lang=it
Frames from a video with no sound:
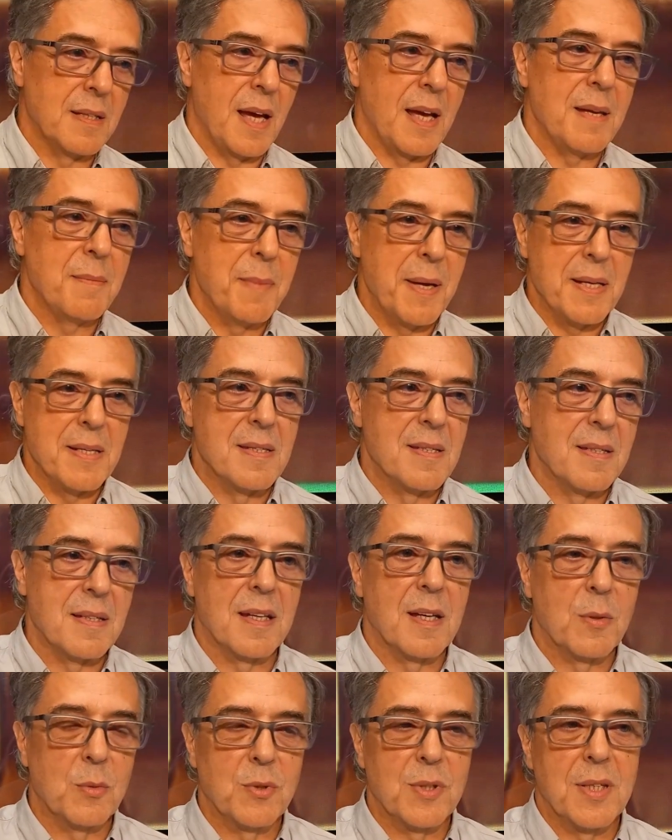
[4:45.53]
ai mezzi
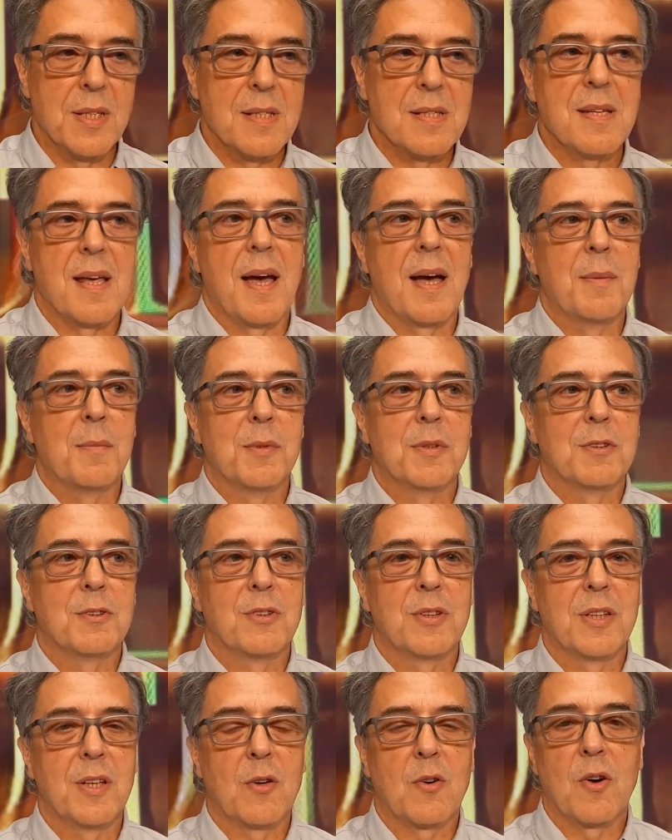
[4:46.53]
che utilizziamo,
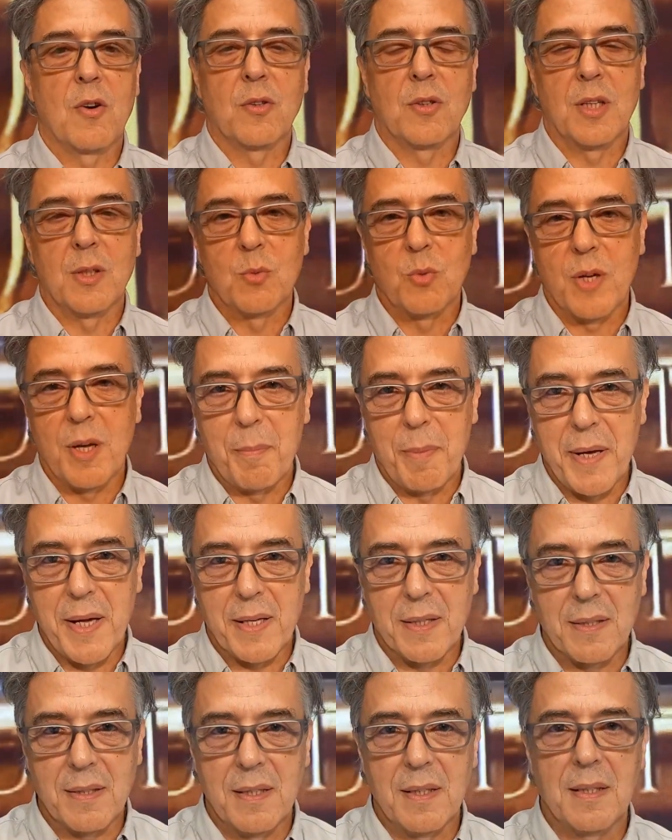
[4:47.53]
cioè accordature
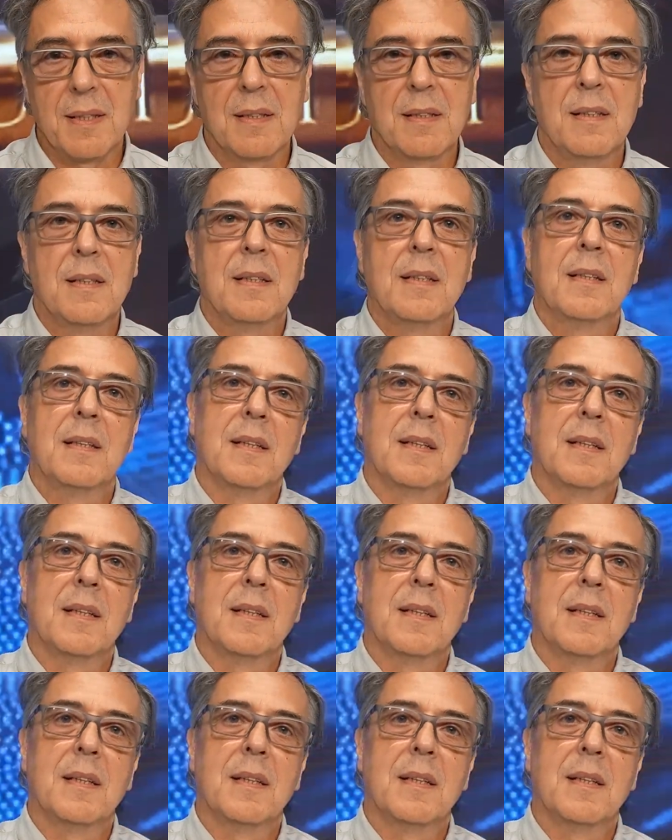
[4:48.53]
aperte,